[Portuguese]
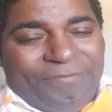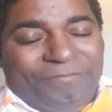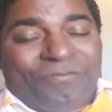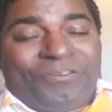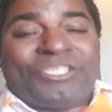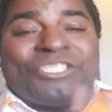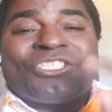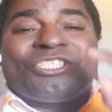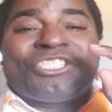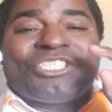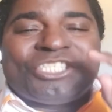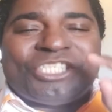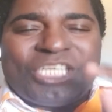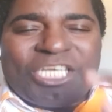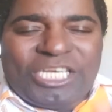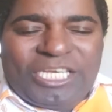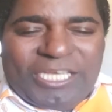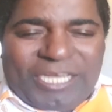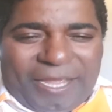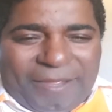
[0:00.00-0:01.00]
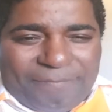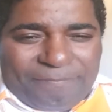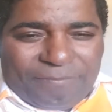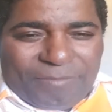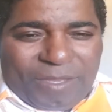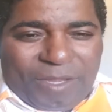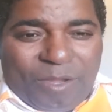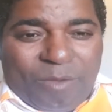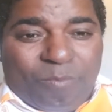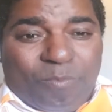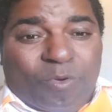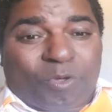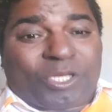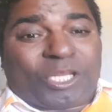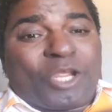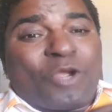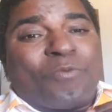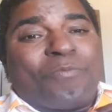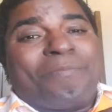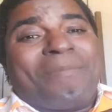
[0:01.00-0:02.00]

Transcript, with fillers: vigia, porque o